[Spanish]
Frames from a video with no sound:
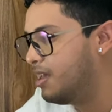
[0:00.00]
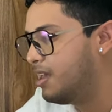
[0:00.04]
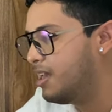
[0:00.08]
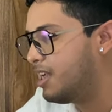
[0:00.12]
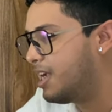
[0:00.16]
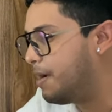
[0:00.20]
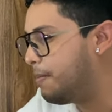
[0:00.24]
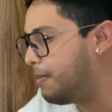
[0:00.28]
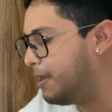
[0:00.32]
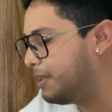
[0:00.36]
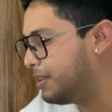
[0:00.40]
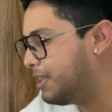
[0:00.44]

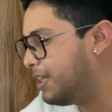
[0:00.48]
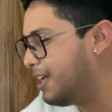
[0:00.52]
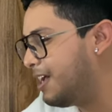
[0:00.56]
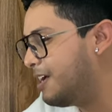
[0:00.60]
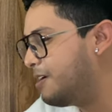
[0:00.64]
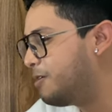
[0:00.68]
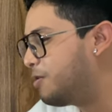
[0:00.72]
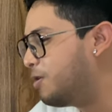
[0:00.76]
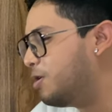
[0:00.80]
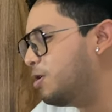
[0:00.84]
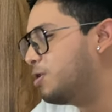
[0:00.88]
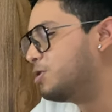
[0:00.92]
que
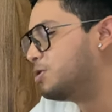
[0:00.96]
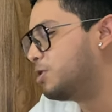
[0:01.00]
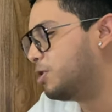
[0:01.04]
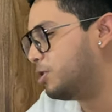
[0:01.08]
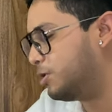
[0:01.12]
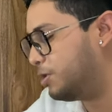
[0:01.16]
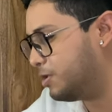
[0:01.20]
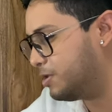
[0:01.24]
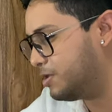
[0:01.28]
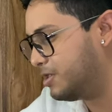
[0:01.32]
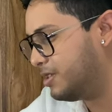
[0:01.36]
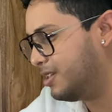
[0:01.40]
platican con
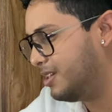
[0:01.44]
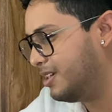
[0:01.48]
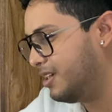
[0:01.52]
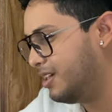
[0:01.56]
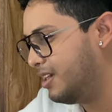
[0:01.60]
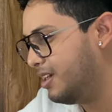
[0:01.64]
nosotros.